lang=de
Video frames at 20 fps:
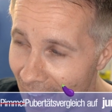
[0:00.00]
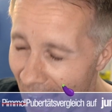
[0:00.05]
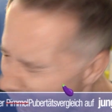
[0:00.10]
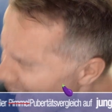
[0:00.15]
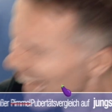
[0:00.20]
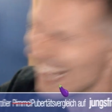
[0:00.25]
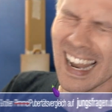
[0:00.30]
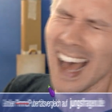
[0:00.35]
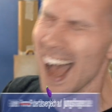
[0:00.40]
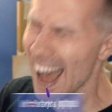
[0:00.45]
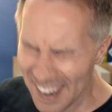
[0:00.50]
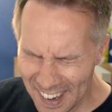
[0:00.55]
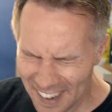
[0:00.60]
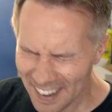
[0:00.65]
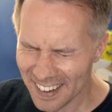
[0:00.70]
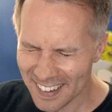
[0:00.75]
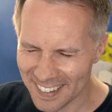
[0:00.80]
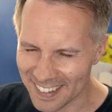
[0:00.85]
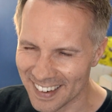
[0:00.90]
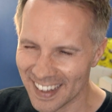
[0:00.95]
alle
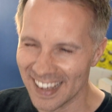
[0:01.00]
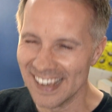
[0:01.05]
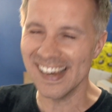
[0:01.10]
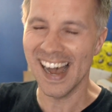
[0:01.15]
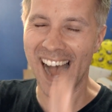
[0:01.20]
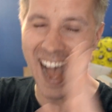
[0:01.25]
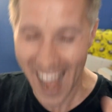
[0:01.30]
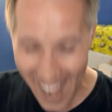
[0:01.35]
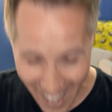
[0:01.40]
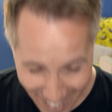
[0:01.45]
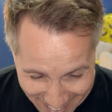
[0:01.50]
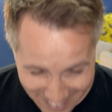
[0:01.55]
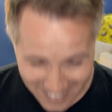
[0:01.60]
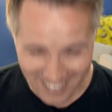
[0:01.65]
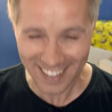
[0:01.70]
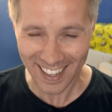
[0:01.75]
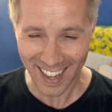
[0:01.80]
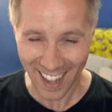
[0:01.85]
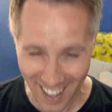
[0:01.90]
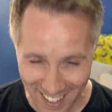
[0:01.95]
anderen,
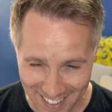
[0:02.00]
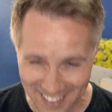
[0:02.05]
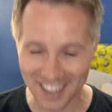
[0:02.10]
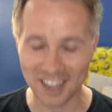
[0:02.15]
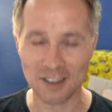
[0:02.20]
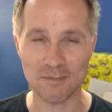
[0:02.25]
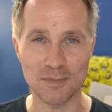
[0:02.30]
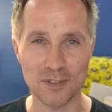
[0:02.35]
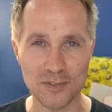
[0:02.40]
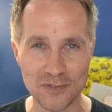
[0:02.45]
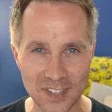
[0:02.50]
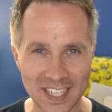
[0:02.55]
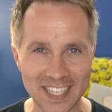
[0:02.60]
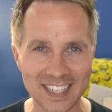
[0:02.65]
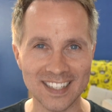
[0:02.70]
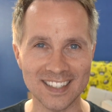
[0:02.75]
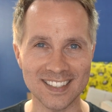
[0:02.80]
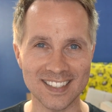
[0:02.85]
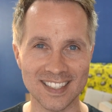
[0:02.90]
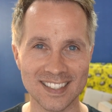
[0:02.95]
alle anderen
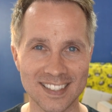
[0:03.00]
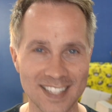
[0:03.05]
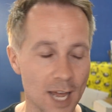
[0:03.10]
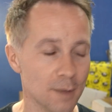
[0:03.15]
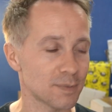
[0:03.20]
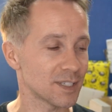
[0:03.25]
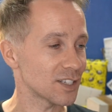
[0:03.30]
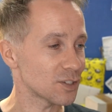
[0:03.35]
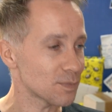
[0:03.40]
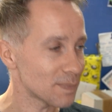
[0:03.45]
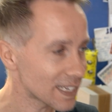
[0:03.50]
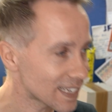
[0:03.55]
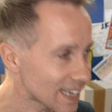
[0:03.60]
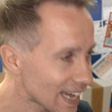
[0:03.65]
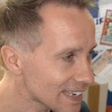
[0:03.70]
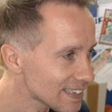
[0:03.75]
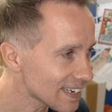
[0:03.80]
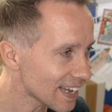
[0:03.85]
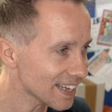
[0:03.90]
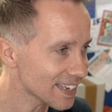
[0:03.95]
befriedigen sich selbst. Also man
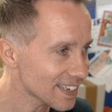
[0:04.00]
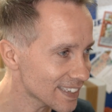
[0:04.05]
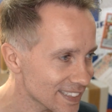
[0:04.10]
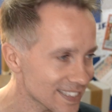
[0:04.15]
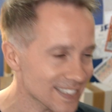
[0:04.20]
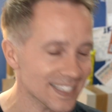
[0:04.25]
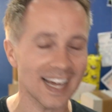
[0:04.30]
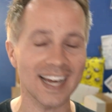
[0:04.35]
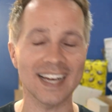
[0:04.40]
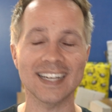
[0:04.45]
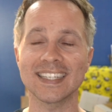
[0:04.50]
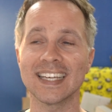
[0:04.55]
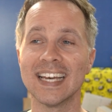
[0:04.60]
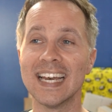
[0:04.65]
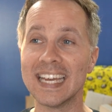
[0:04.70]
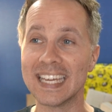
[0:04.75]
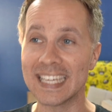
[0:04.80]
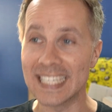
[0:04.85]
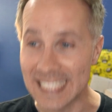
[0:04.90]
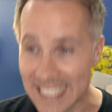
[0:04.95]
kann eigentlich sagen,
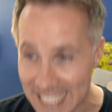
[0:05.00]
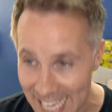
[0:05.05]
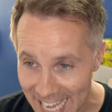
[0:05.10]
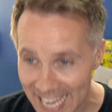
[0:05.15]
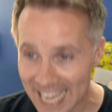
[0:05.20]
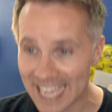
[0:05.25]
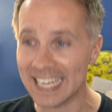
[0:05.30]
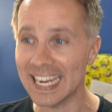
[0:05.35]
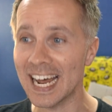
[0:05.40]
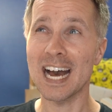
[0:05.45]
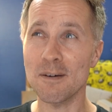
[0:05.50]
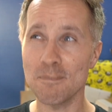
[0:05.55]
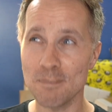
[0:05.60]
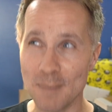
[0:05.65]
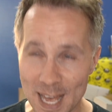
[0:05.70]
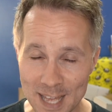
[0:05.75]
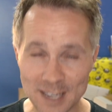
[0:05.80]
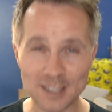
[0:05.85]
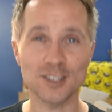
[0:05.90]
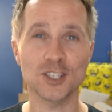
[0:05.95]
jeder
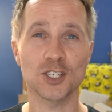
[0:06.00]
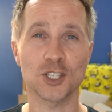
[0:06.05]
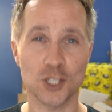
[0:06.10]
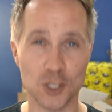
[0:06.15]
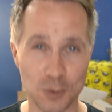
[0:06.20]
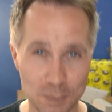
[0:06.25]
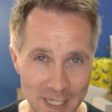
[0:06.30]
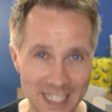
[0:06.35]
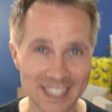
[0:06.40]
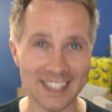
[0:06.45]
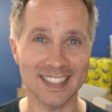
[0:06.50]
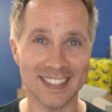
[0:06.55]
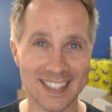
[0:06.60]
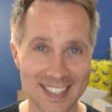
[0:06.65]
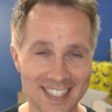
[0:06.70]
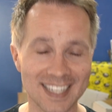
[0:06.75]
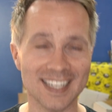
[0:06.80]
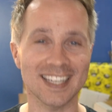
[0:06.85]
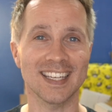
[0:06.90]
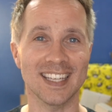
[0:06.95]
Mensch spielt
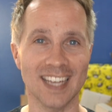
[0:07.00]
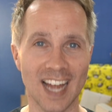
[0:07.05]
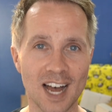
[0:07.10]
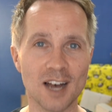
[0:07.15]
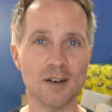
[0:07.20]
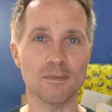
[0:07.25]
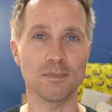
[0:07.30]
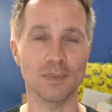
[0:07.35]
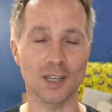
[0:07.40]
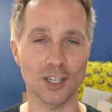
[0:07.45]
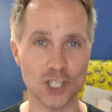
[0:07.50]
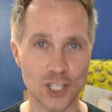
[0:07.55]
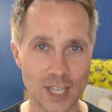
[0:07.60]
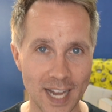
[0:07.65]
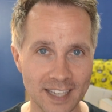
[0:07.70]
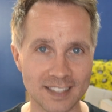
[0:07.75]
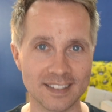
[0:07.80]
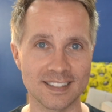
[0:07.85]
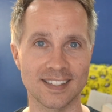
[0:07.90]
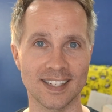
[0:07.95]
sich am
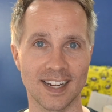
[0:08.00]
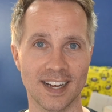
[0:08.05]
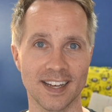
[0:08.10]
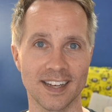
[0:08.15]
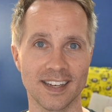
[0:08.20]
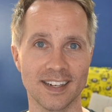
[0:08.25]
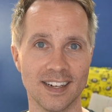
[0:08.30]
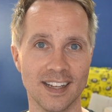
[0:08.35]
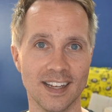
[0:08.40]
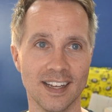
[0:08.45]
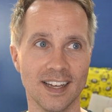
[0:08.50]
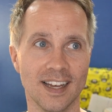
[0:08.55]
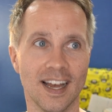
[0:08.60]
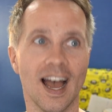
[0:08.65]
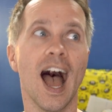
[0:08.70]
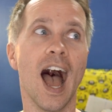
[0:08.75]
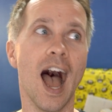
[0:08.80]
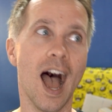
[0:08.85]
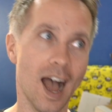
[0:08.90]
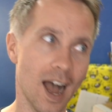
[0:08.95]
Geschlechtsteil.
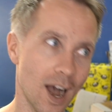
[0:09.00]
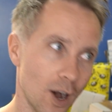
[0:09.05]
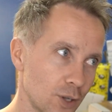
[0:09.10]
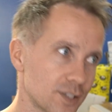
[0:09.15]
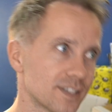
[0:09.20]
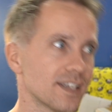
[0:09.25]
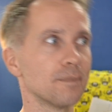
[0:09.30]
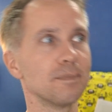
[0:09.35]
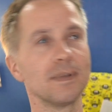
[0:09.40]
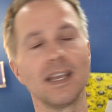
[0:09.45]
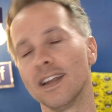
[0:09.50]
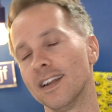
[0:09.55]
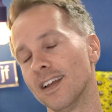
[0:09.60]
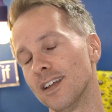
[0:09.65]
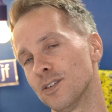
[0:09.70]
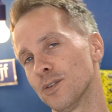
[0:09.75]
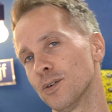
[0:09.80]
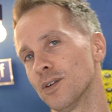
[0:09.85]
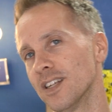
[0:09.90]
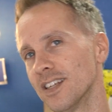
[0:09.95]
Außer mir
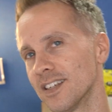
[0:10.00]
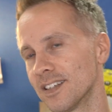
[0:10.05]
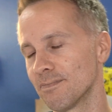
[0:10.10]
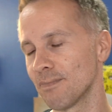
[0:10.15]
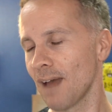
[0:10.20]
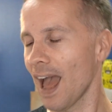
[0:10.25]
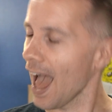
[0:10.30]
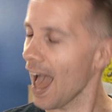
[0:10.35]
natürlich.